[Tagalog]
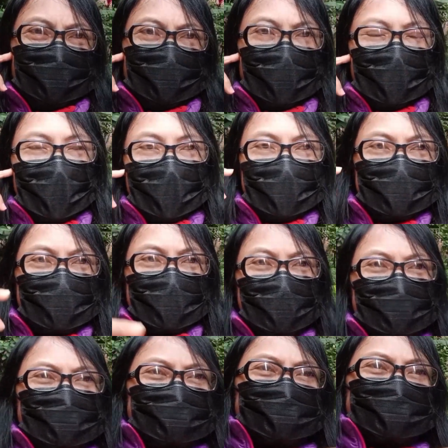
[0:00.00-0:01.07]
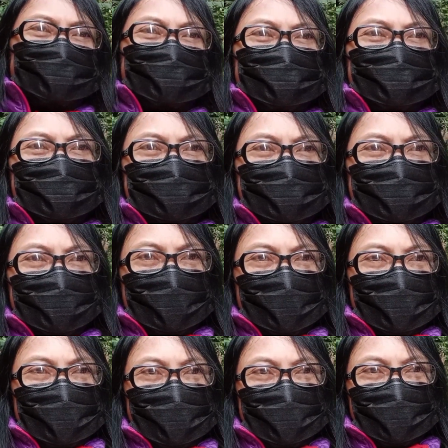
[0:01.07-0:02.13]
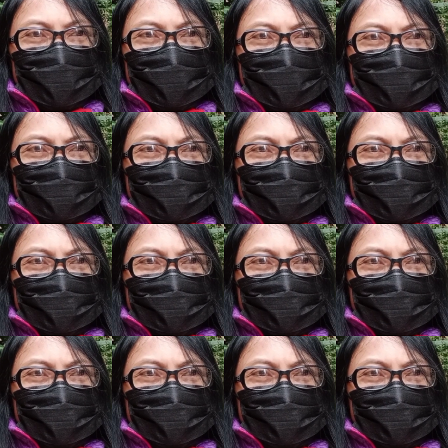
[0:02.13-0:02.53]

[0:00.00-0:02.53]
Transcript: maano ang tawag dito,